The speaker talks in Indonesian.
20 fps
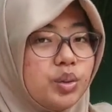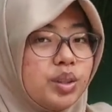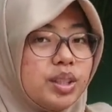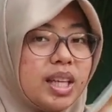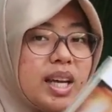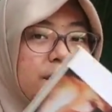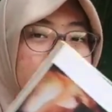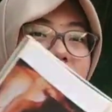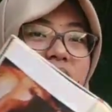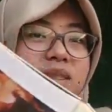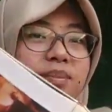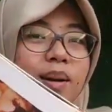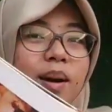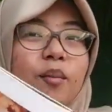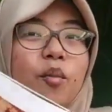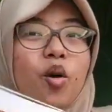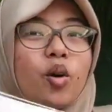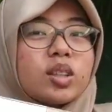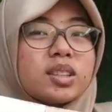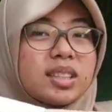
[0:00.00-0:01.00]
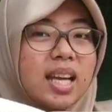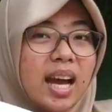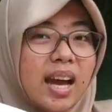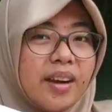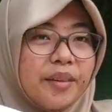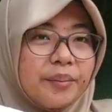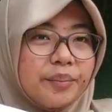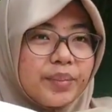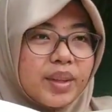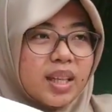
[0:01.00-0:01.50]
Judulnya Bisma
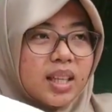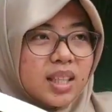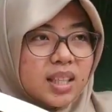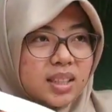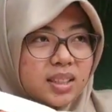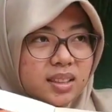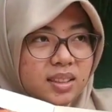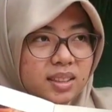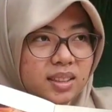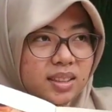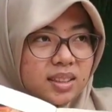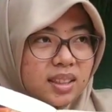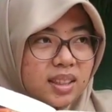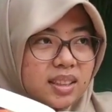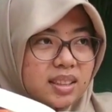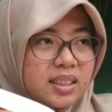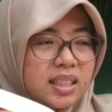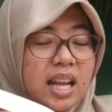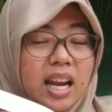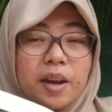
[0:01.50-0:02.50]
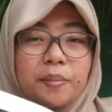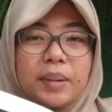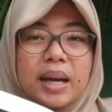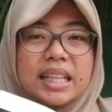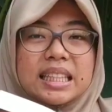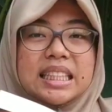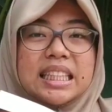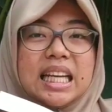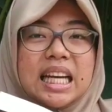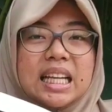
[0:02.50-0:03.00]
Moksa.
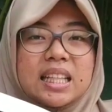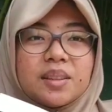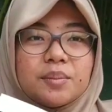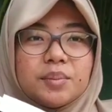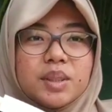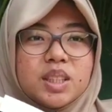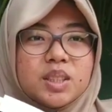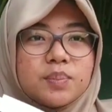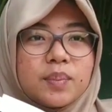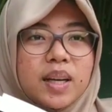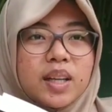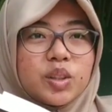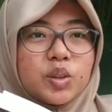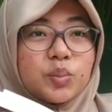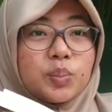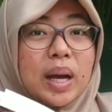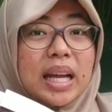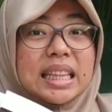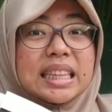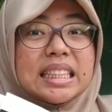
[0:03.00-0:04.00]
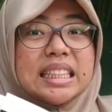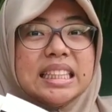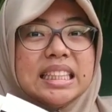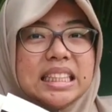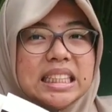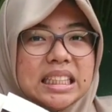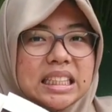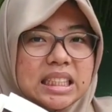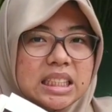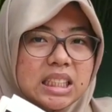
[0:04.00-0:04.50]
Dalam artian Bisma itu mati.
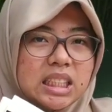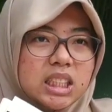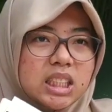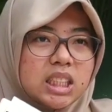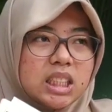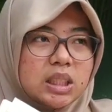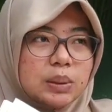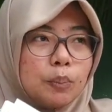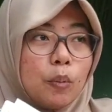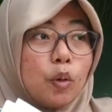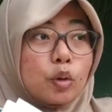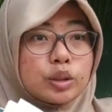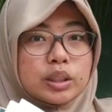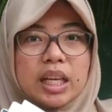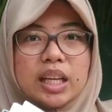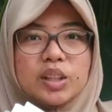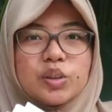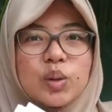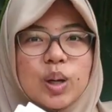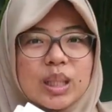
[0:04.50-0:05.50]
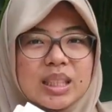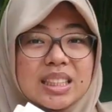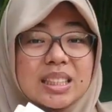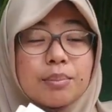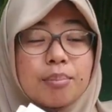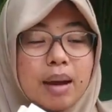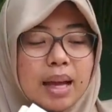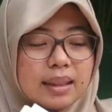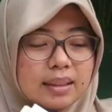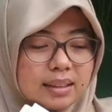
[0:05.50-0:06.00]
Moksa itu
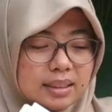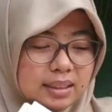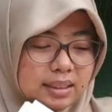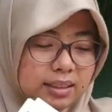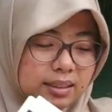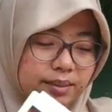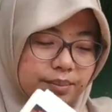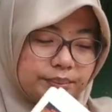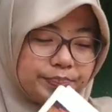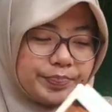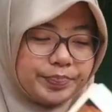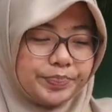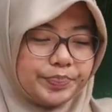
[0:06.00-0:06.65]
artinya mati.